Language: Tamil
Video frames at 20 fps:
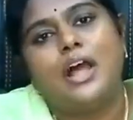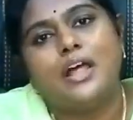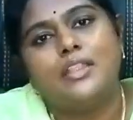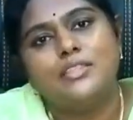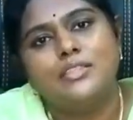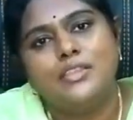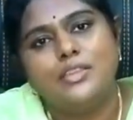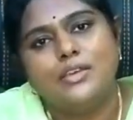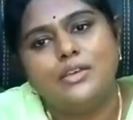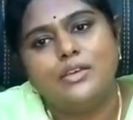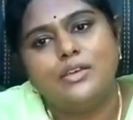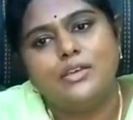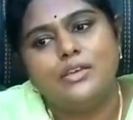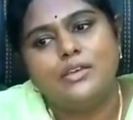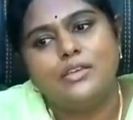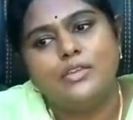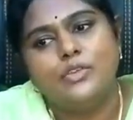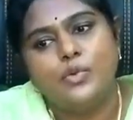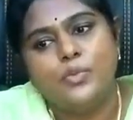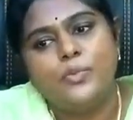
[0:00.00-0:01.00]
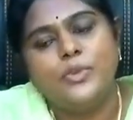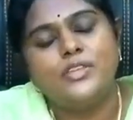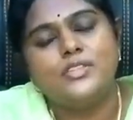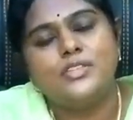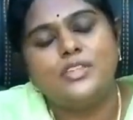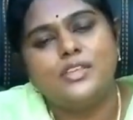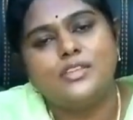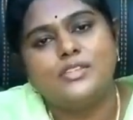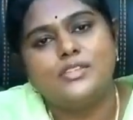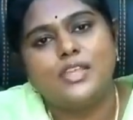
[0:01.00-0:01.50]
அந்த
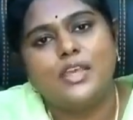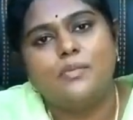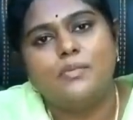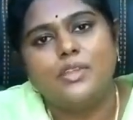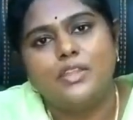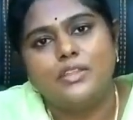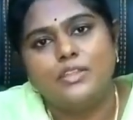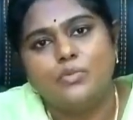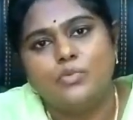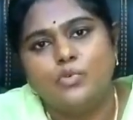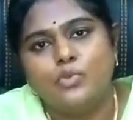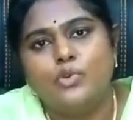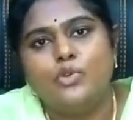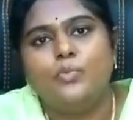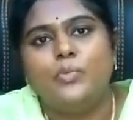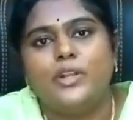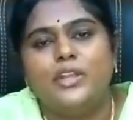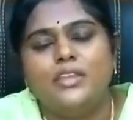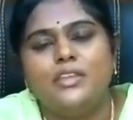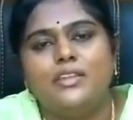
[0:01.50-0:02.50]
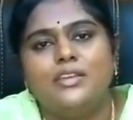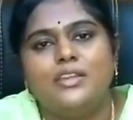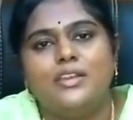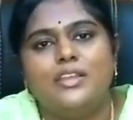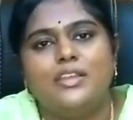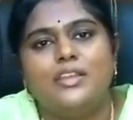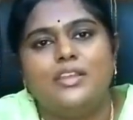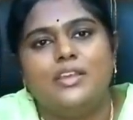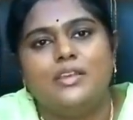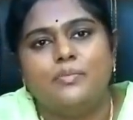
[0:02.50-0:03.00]
யூபிஎஸ்சி எக்ஸாமில் அந்த மூணு படி இருக்கு
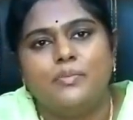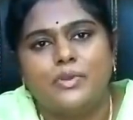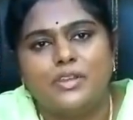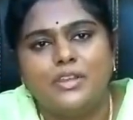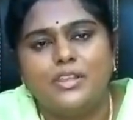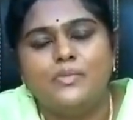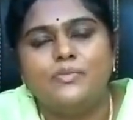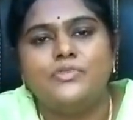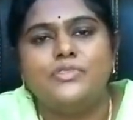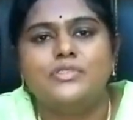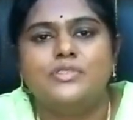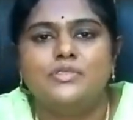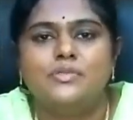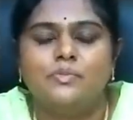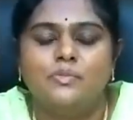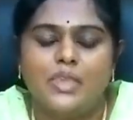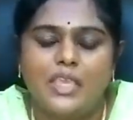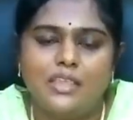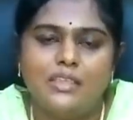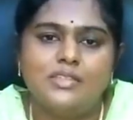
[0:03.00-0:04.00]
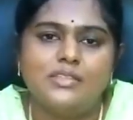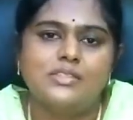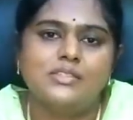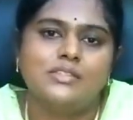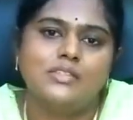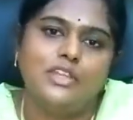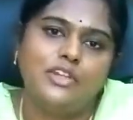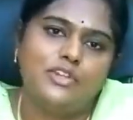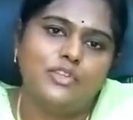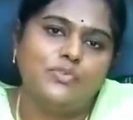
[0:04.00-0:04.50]
இல்லைங்களா ப்ரிலிம்ஸ் மெயின்ஸ்
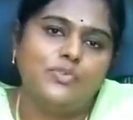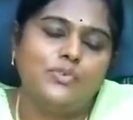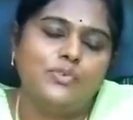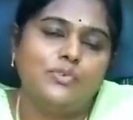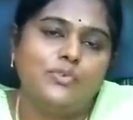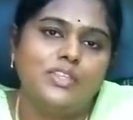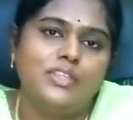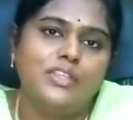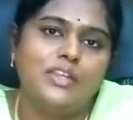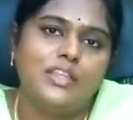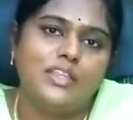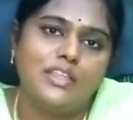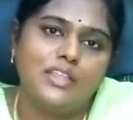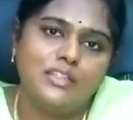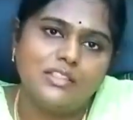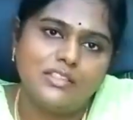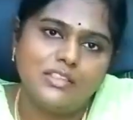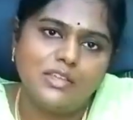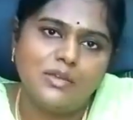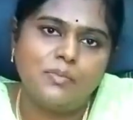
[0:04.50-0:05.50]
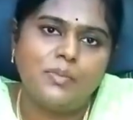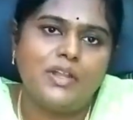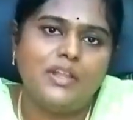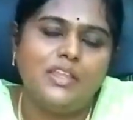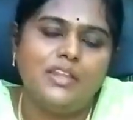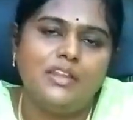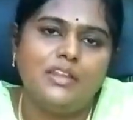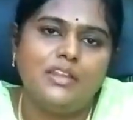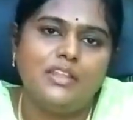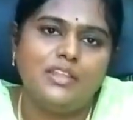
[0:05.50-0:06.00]
இன்டர்வியூ இதில் எந்த
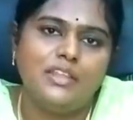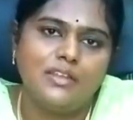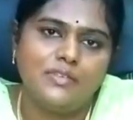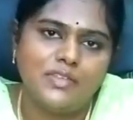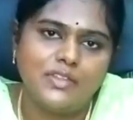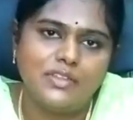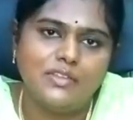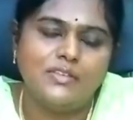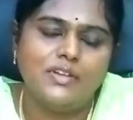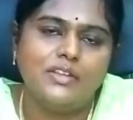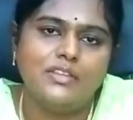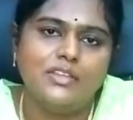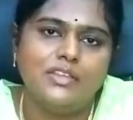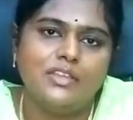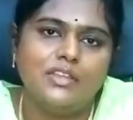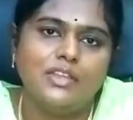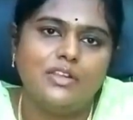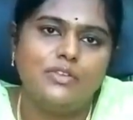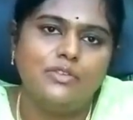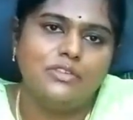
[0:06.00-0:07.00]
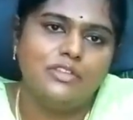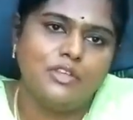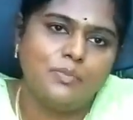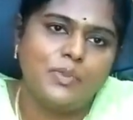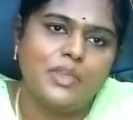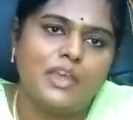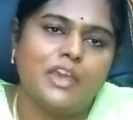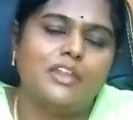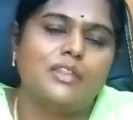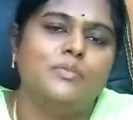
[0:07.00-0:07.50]
படியில் நீங்கள் வந்து விழுந்தீங்கனாலும்
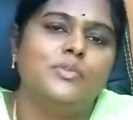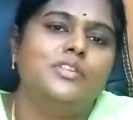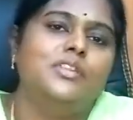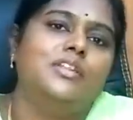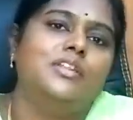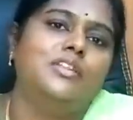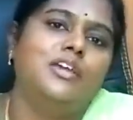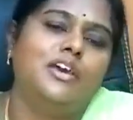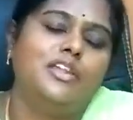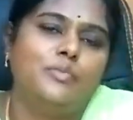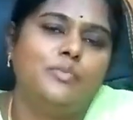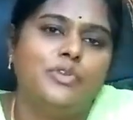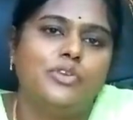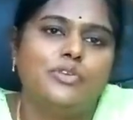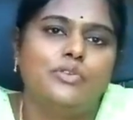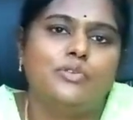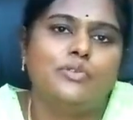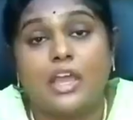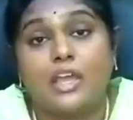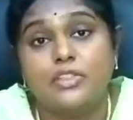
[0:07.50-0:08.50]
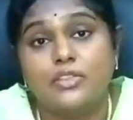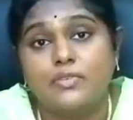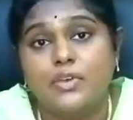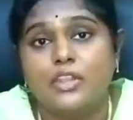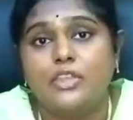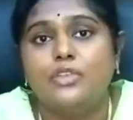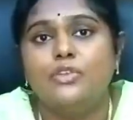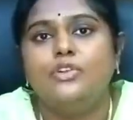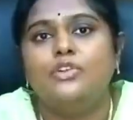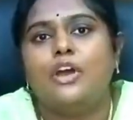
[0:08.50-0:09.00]
திருப்பி ஆரம்பத்தில் தான் ஆரம்பிக்கணும் அது
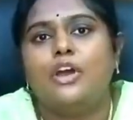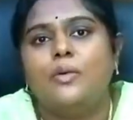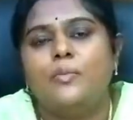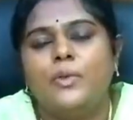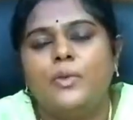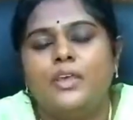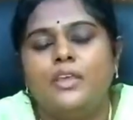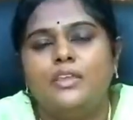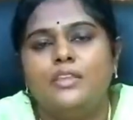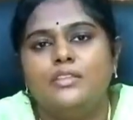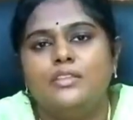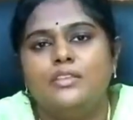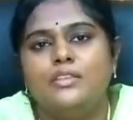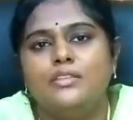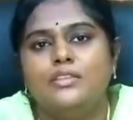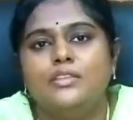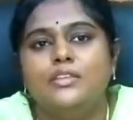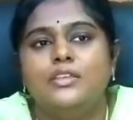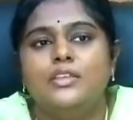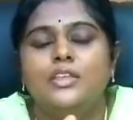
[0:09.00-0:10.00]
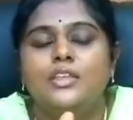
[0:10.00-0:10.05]
வரைக்கும் டாப்பராக இருந்திருந்து